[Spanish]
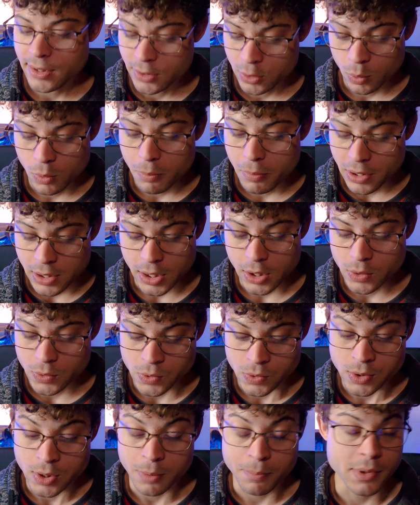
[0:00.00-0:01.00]
Estuve investigando
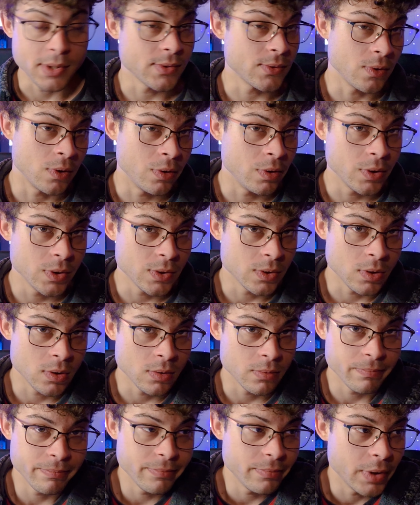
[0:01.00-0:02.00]
sus specs, obvio, si
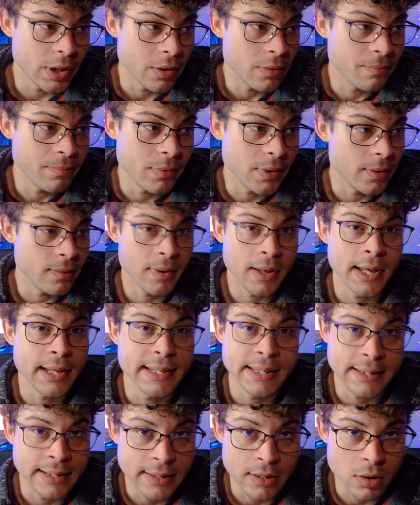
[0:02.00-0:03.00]
no, bueno,
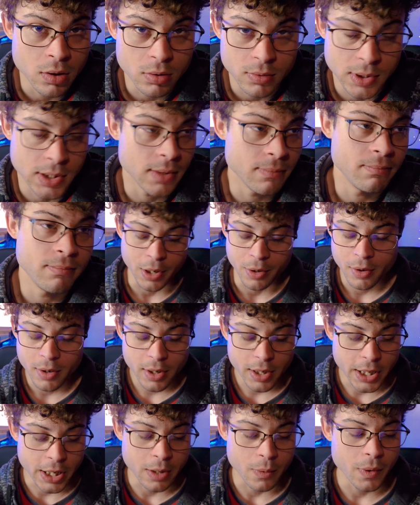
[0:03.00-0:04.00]
XD, ¿no? O sea,
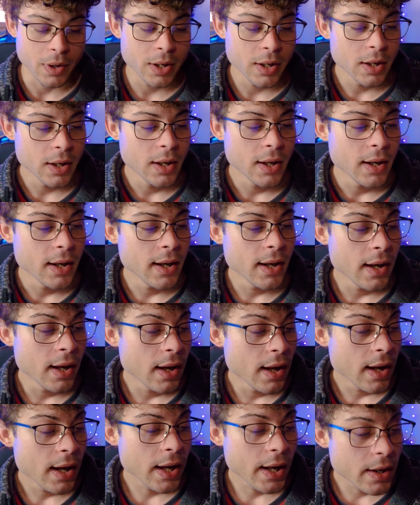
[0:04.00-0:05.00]
anyway.
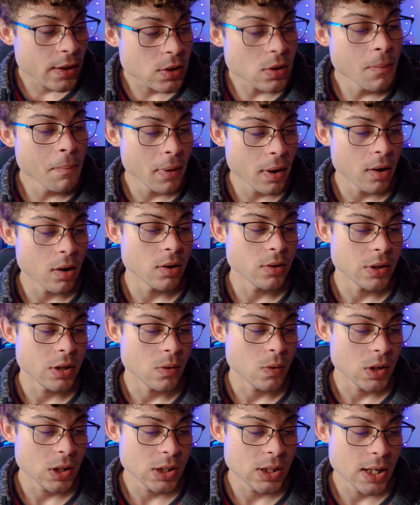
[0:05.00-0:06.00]
Es un poco
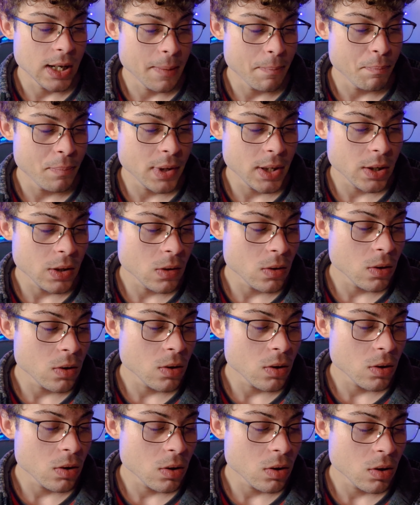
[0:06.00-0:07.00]
continuista,
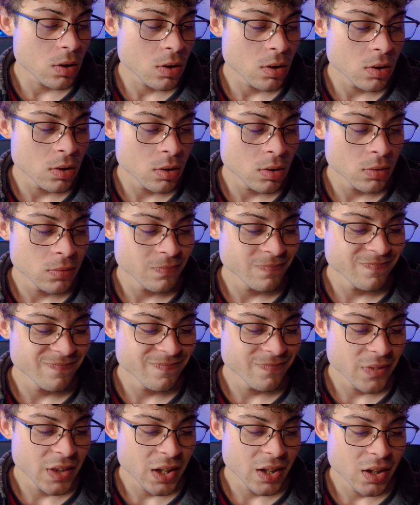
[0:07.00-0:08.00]
pero.
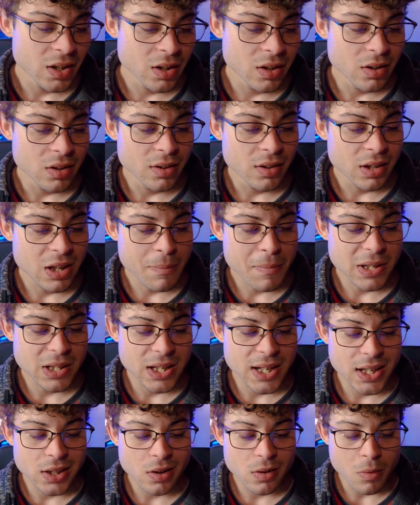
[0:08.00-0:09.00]

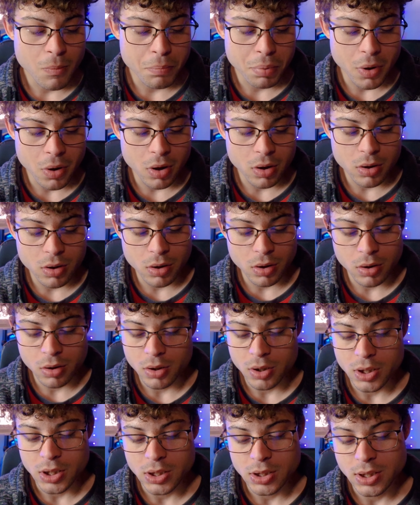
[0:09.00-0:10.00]
Investigándolo un
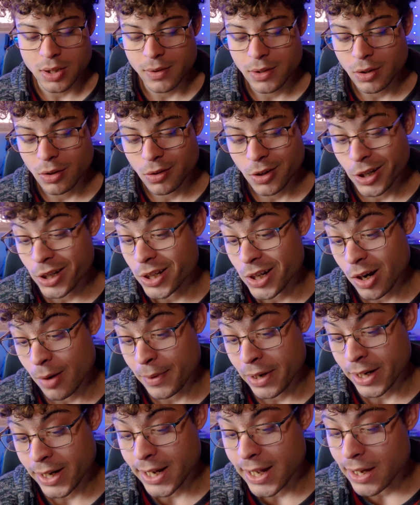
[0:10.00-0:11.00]
poco y sabiendo lo que hay en el
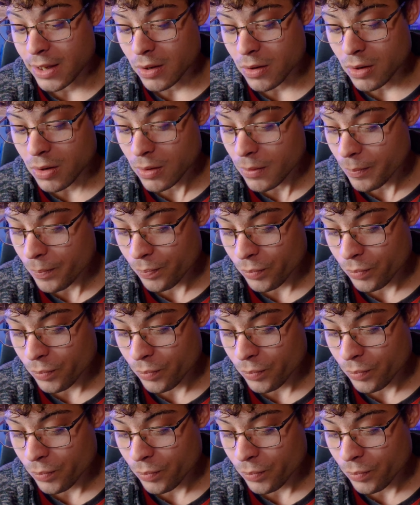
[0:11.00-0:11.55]
mercado,